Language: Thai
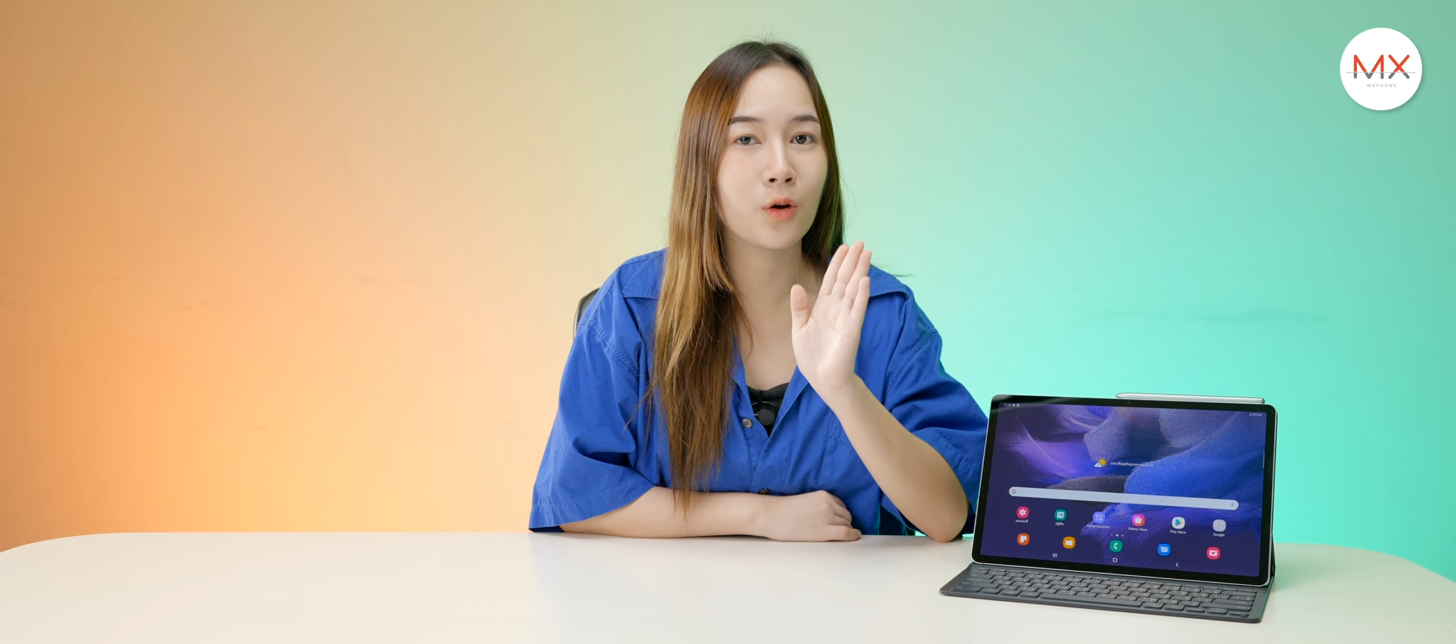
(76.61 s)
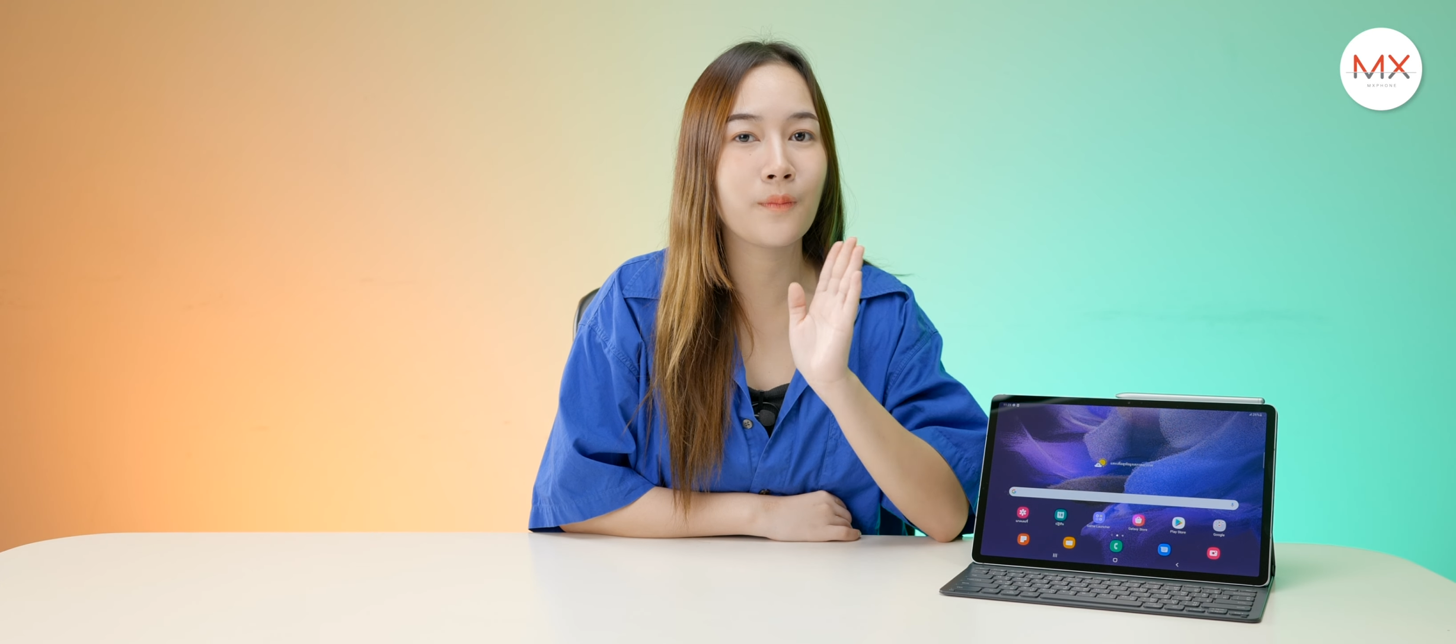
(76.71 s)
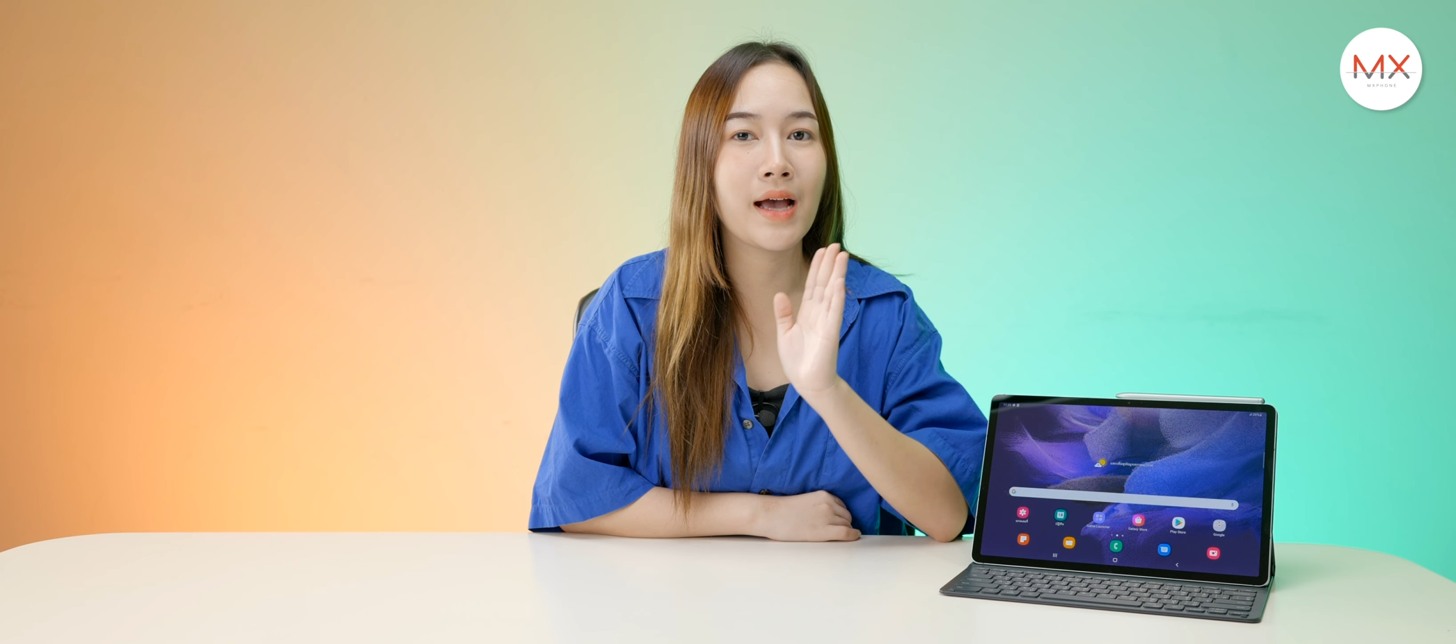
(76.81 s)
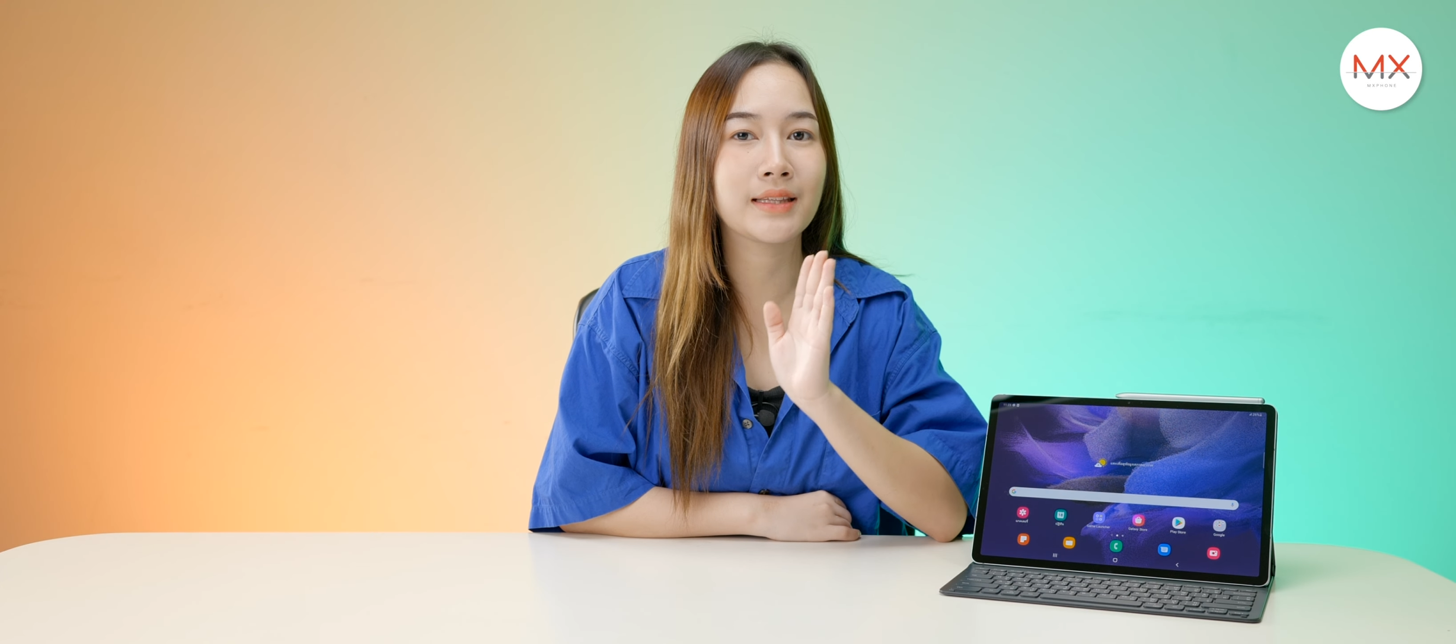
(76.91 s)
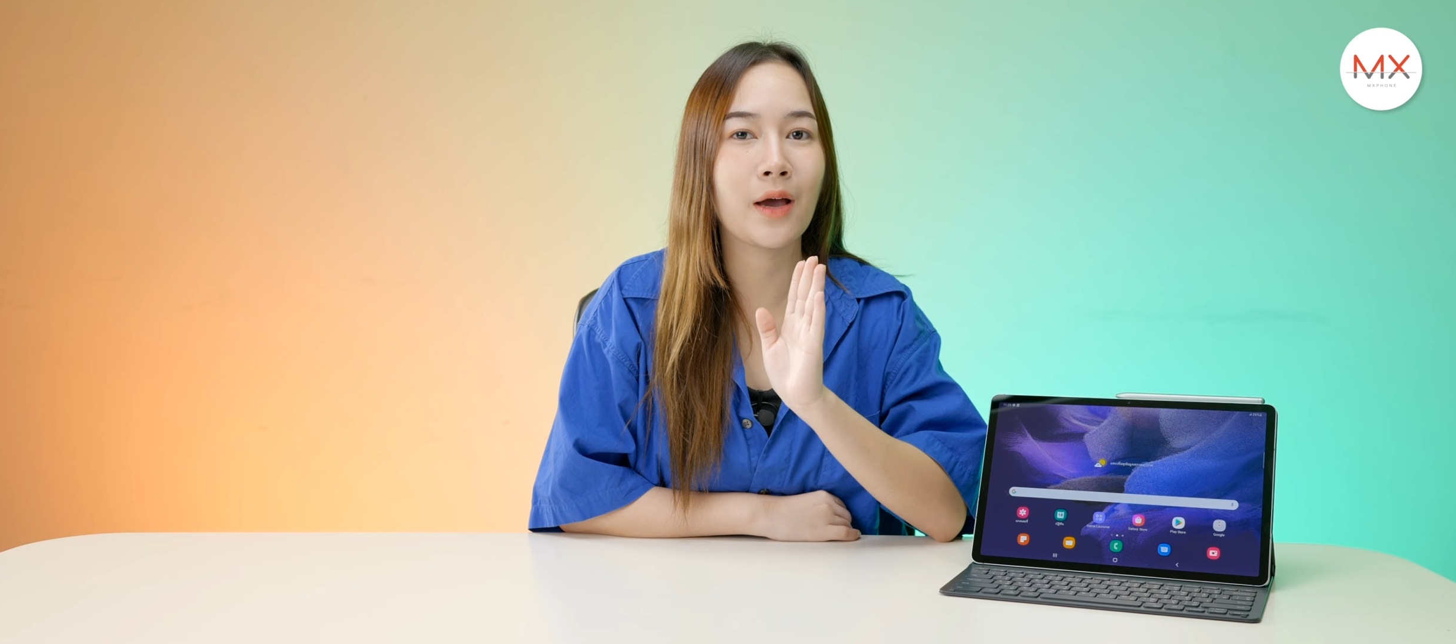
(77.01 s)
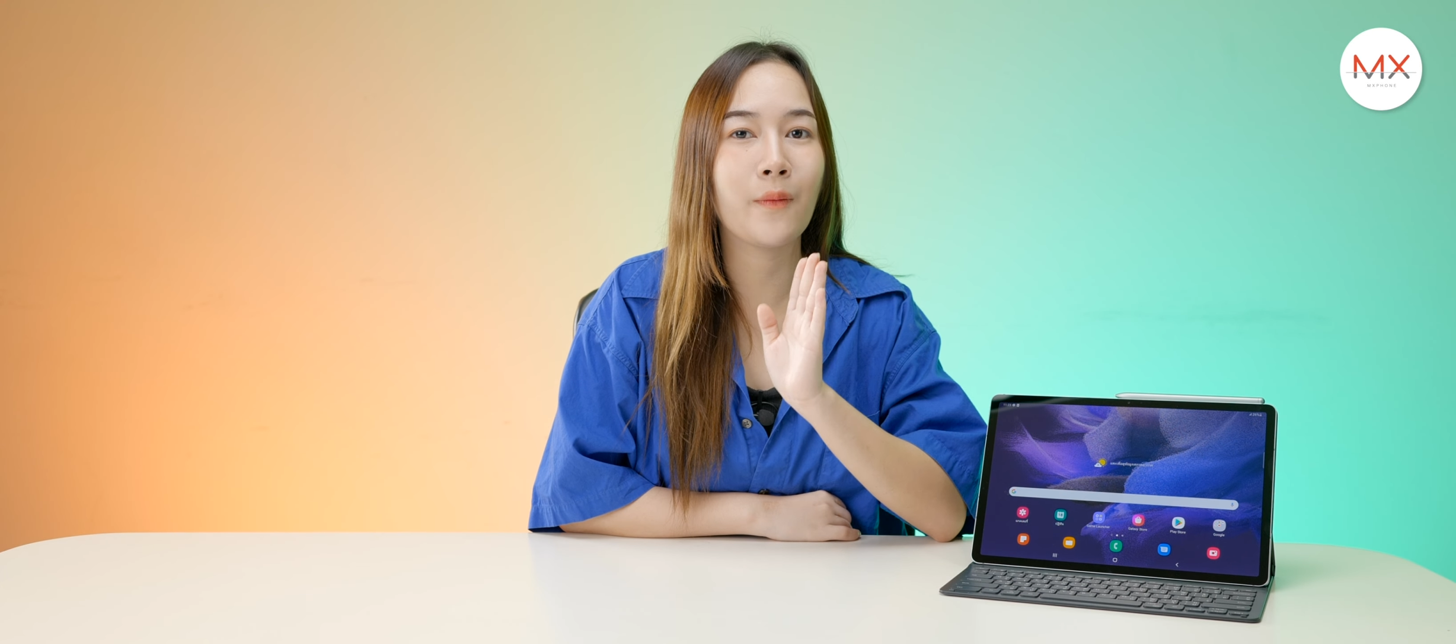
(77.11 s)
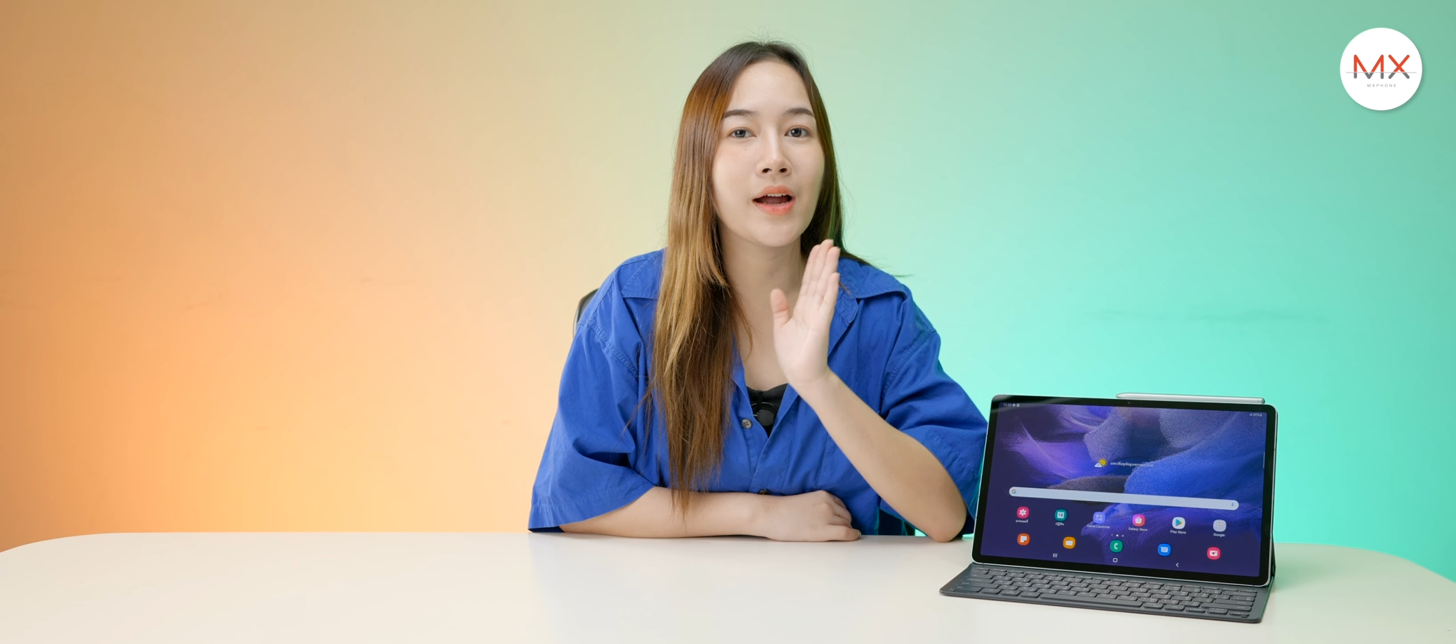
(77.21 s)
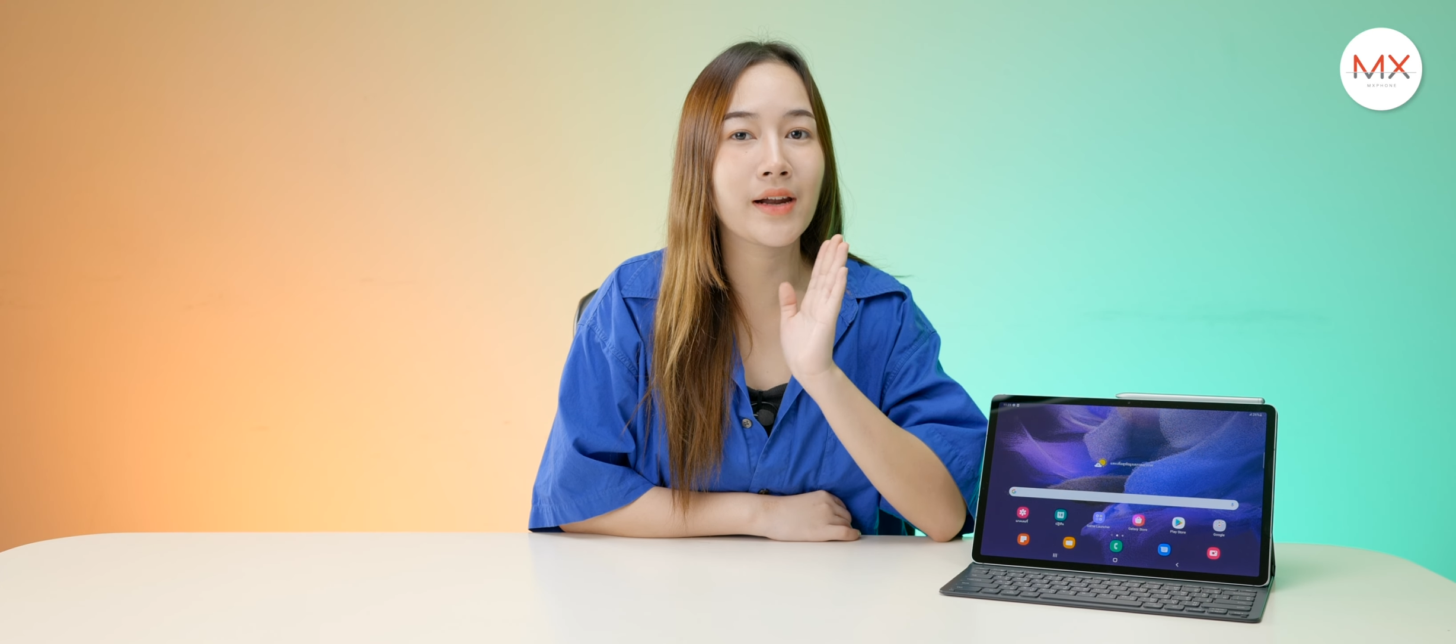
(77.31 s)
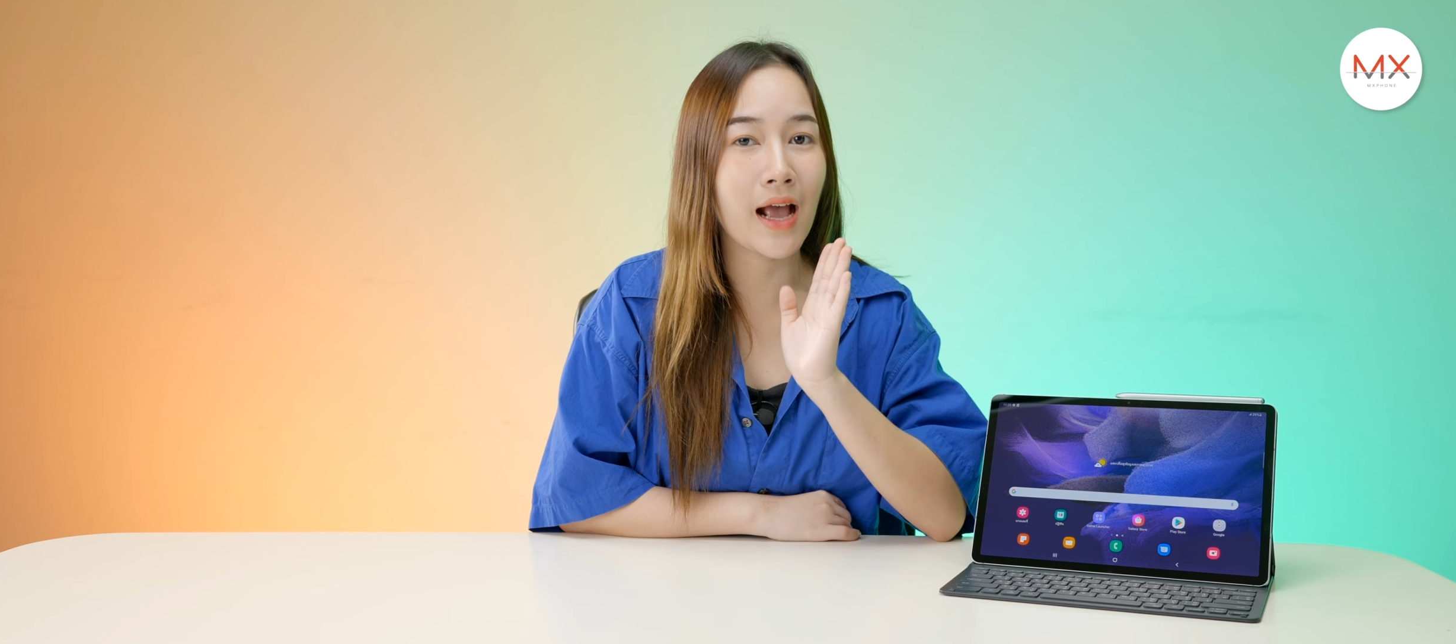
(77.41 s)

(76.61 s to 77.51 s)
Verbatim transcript: ลงมา แต่ว่า